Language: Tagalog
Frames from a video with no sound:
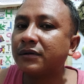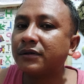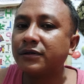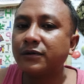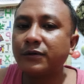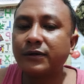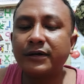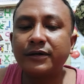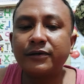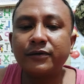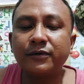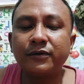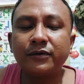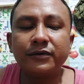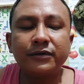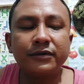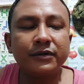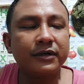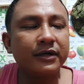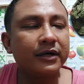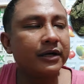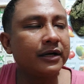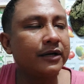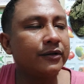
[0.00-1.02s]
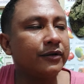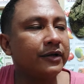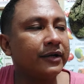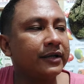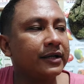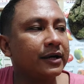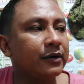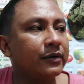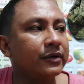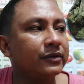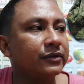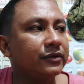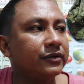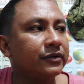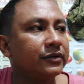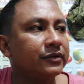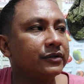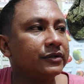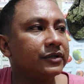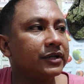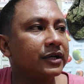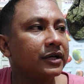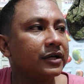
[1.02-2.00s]
yung ano. Ano nga tawag doon?
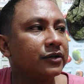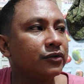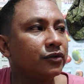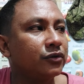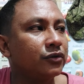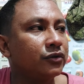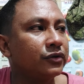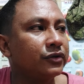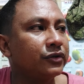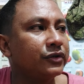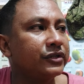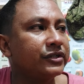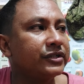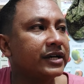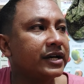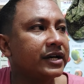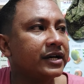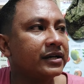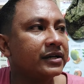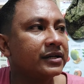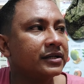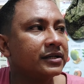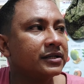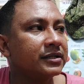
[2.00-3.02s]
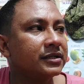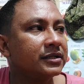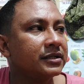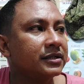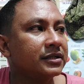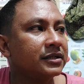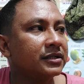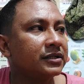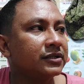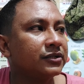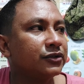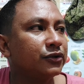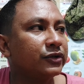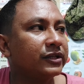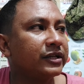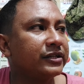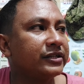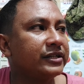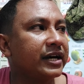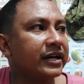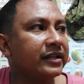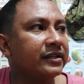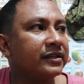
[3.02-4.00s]
Sa ano ko? Yung isa? Yung
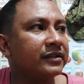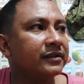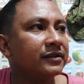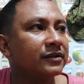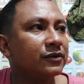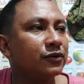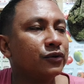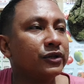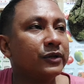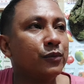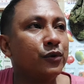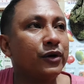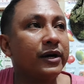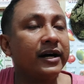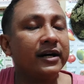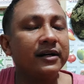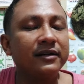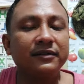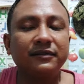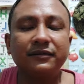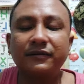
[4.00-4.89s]
nandyan? Kunin mo nga.